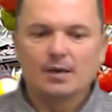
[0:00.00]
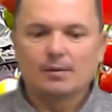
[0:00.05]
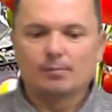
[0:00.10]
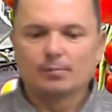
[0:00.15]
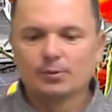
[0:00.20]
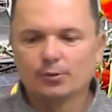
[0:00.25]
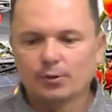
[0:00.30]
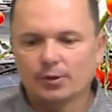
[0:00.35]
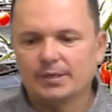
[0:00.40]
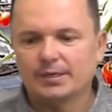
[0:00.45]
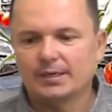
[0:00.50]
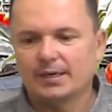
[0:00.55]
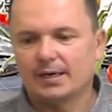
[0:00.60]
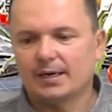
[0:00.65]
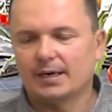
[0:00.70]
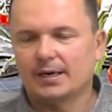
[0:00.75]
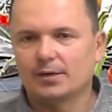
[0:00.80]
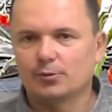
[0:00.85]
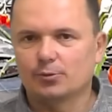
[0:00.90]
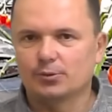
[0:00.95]
Многие
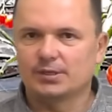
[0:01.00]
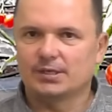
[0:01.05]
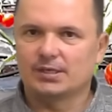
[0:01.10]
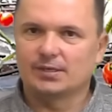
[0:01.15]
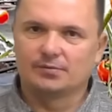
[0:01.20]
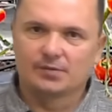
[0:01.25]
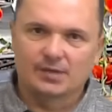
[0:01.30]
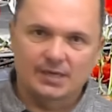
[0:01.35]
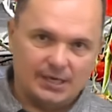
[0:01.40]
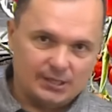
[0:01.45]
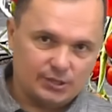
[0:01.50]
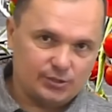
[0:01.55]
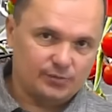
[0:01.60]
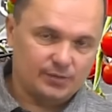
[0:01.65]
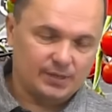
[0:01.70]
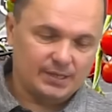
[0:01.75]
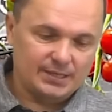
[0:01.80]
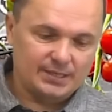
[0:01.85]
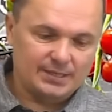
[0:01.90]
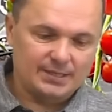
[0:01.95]
огородники,
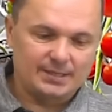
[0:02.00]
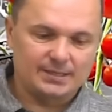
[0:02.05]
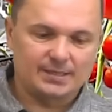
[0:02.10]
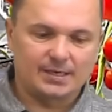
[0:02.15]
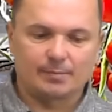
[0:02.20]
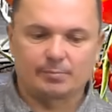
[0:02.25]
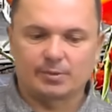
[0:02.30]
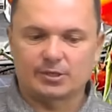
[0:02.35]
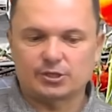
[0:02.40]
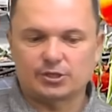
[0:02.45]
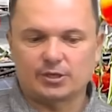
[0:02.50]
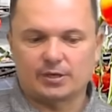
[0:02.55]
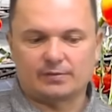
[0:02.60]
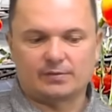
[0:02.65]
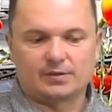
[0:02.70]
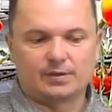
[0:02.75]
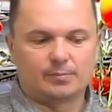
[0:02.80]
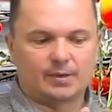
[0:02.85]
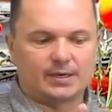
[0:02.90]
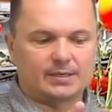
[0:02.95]
выращивая растения,
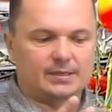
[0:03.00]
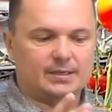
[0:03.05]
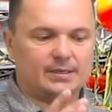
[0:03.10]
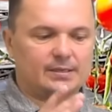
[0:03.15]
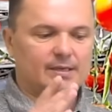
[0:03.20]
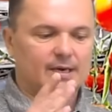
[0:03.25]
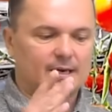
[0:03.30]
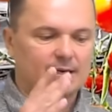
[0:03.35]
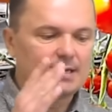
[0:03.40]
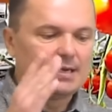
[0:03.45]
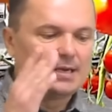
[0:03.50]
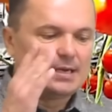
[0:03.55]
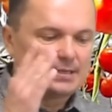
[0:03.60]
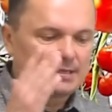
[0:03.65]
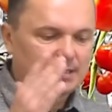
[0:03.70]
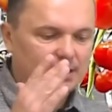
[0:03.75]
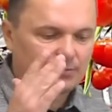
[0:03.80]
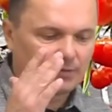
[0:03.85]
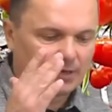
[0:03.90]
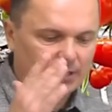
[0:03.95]
обращают внимание на
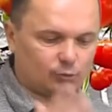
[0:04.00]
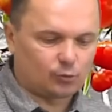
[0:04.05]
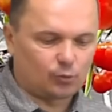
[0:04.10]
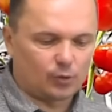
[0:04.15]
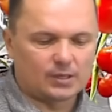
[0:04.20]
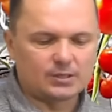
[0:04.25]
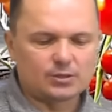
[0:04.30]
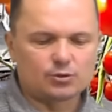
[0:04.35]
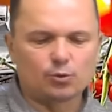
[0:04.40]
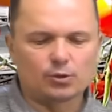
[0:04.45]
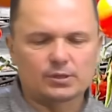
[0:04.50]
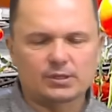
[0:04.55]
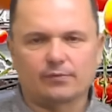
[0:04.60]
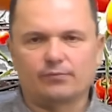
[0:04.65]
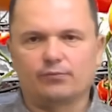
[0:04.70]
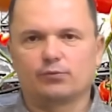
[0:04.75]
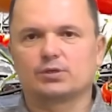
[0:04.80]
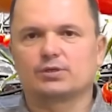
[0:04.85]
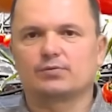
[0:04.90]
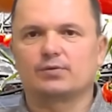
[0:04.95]
нехватку азота,
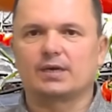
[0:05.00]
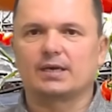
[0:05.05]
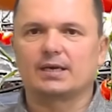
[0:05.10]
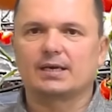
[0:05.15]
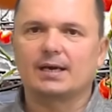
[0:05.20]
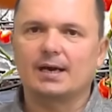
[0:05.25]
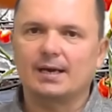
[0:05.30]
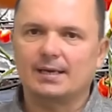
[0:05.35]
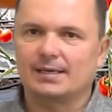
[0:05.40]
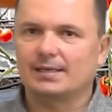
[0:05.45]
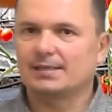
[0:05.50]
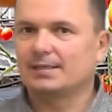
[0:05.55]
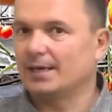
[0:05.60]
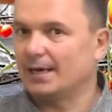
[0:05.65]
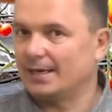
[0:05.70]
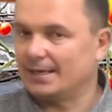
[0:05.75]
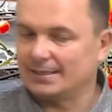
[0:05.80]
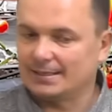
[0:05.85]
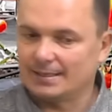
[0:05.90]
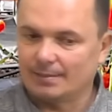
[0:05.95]
фосфора, калия.
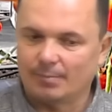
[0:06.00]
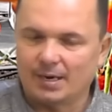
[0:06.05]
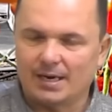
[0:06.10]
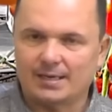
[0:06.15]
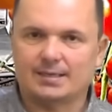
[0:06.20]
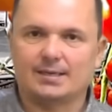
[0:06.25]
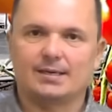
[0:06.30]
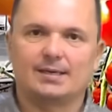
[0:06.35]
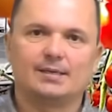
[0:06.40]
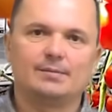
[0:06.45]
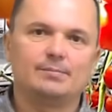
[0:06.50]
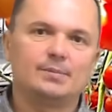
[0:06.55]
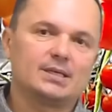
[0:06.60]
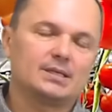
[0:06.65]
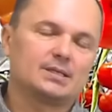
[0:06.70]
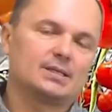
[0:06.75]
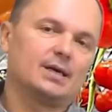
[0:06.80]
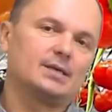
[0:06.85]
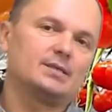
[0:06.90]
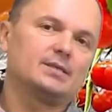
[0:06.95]
Да, это
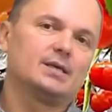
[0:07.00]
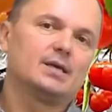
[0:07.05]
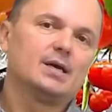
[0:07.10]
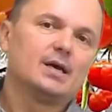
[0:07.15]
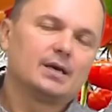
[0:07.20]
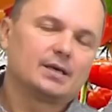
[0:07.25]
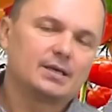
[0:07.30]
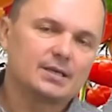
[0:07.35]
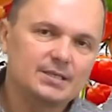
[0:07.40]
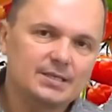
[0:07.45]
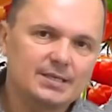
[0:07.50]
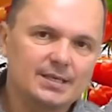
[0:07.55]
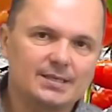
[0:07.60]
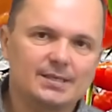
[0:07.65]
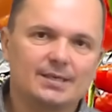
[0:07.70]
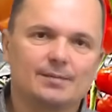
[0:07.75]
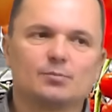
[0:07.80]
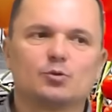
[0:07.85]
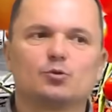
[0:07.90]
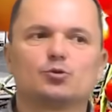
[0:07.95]
макроэлементы, они
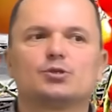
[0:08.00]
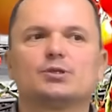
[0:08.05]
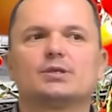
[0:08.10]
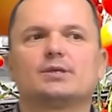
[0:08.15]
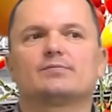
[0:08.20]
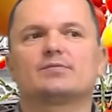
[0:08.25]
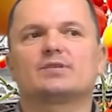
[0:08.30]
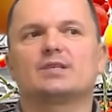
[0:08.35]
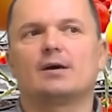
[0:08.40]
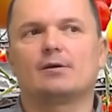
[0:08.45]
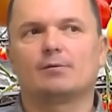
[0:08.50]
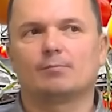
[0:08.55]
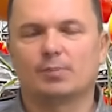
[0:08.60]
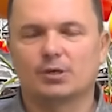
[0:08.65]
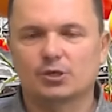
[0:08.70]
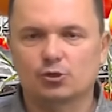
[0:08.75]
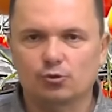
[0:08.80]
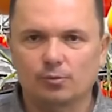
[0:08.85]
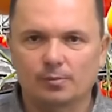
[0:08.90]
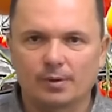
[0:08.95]
растениям нужны в самом
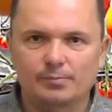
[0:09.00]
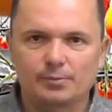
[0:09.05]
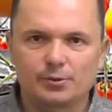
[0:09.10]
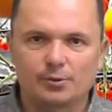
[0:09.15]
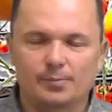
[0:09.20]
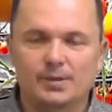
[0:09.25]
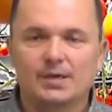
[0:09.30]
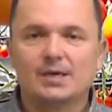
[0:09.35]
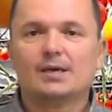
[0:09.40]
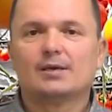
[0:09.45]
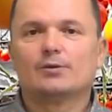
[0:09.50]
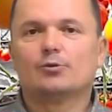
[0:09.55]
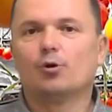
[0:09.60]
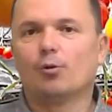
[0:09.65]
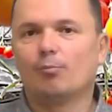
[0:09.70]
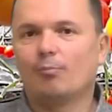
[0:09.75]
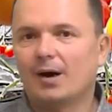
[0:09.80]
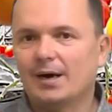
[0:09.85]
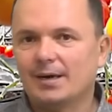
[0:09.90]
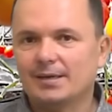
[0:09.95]
большом объеме,
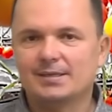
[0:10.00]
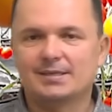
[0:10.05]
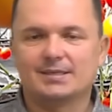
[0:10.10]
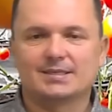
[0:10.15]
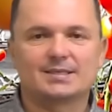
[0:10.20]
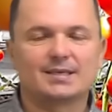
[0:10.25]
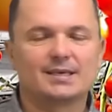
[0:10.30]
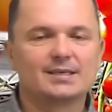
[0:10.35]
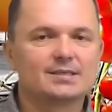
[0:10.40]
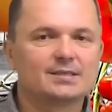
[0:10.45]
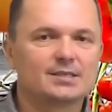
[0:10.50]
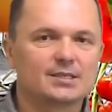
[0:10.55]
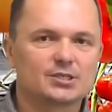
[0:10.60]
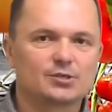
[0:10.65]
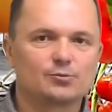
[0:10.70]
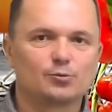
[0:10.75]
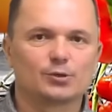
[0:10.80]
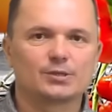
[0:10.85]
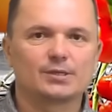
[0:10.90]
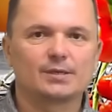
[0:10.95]
но магний стоит на
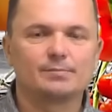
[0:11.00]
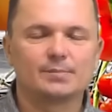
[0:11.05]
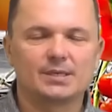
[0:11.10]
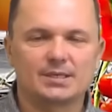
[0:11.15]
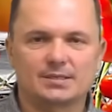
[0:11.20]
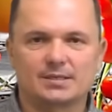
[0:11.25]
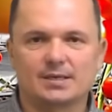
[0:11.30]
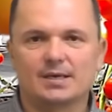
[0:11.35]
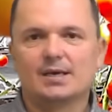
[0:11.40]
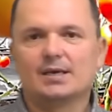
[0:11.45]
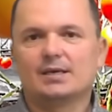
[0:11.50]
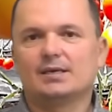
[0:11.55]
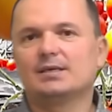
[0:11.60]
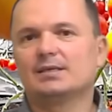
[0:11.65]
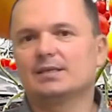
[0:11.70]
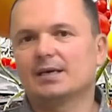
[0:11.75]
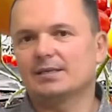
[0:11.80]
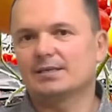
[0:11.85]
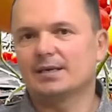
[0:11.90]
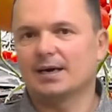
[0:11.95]
четвертом месте. И
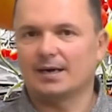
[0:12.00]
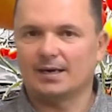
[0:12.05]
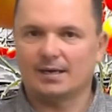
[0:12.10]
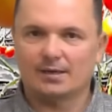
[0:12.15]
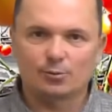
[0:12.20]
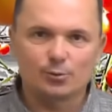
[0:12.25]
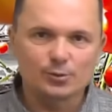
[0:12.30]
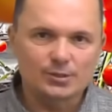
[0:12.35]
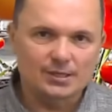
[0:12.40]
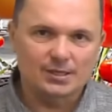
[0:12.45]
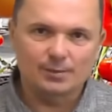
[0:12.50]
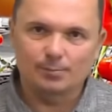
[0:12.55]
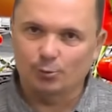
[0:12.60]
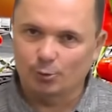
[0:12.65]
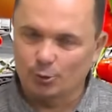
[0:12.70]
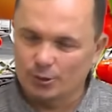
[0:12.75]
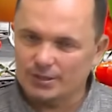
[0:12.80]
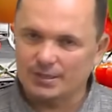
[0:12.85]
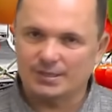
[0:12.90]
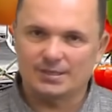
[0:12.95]
иногда огородники
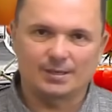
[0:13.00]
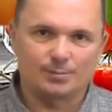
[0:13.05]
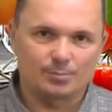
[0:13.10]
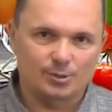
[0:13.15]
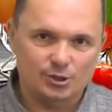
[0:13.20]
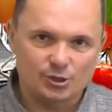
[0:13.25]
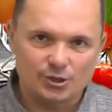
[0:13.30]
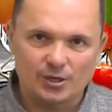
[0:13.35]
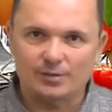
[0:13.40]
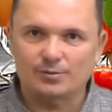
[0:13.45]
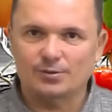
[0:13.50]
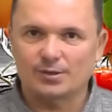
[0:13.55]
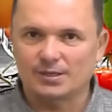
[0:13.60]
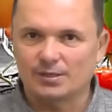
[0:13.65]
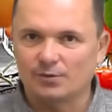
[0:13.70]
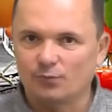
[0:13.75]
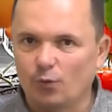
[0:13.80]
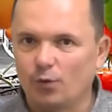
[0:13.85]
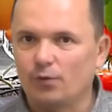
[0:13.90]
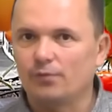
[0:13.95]
просто не обращают на
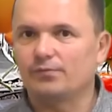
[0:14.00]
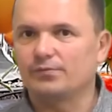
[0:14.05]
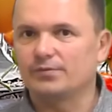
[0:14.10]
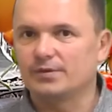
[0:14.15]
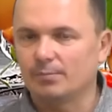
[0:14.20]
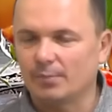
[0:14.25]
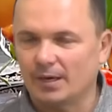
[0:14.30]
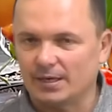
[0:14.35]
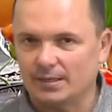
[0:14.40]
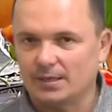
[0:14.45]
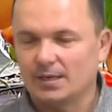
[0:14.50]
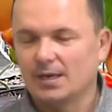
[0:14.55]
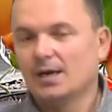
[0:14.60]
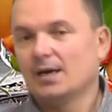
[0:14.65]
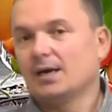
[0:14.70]
него внимания.